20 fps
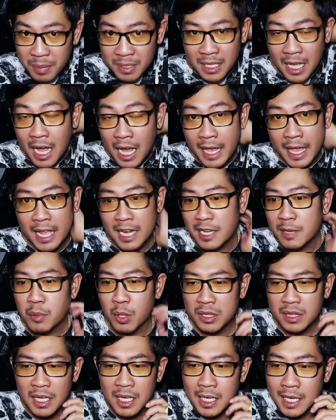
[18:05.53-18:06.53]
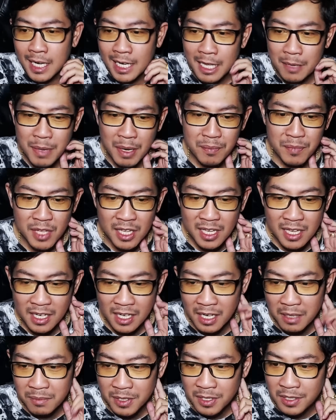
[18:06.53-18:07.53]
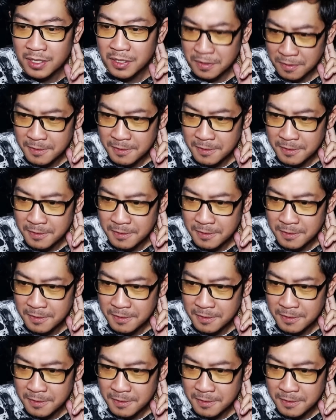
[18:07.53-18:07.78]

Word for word: ปะทะเฮริรพอตเตอร์อะไรแบบนี้นะครับก็